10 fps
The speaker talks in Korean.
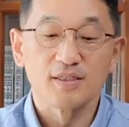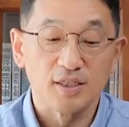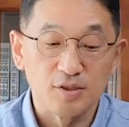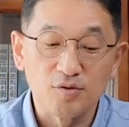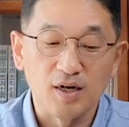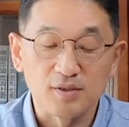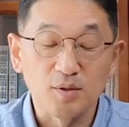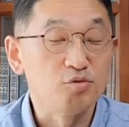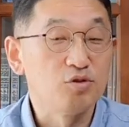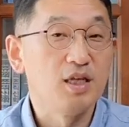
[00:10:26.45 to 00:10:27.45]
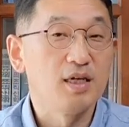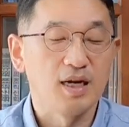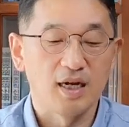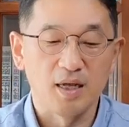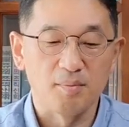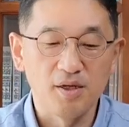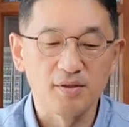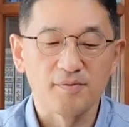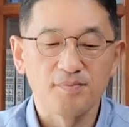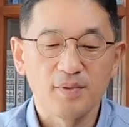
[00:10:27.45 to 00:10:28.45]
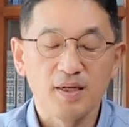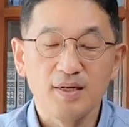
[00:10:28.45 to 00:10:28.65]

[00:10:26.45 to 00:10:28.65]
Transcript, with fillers: 그리고 나서 무슨 얘기를 하냐면